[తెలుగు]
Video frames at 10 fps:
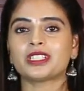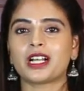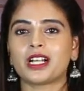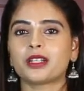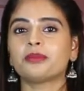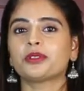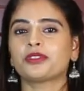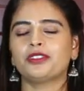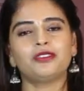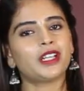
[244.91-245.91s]
చాలా
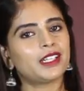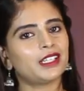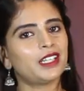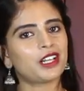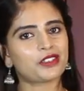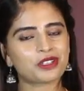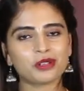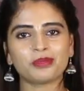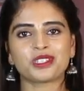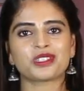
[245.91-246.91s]
బ్యూటిఫుల్ వెరైటీ
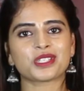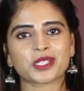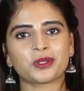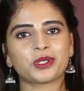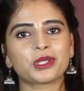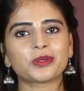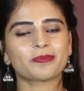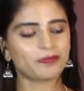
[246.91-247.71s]
అస్సలు మిస్ చేసుకోవద్దు